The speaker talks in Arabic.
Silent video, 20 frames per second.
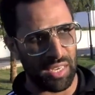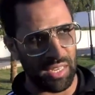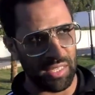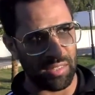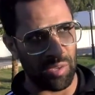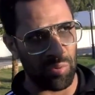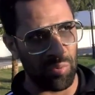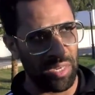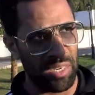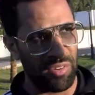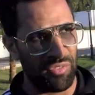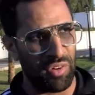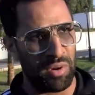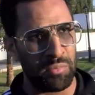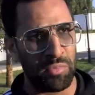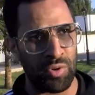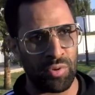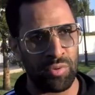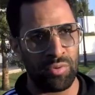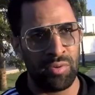الله يطول ليا في
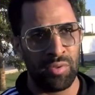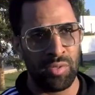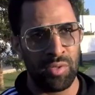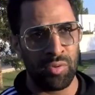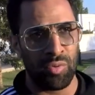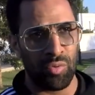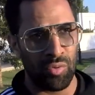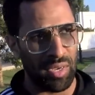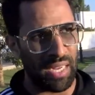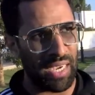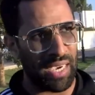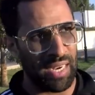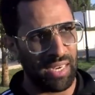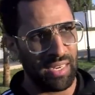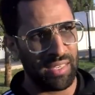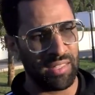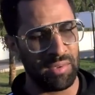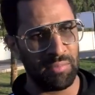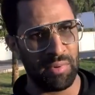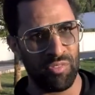عمره والله
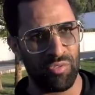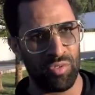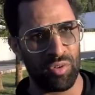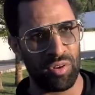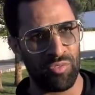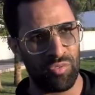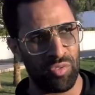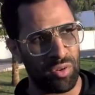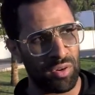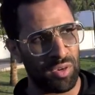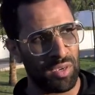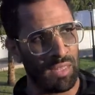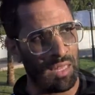يخليه ديما الفوق الفوق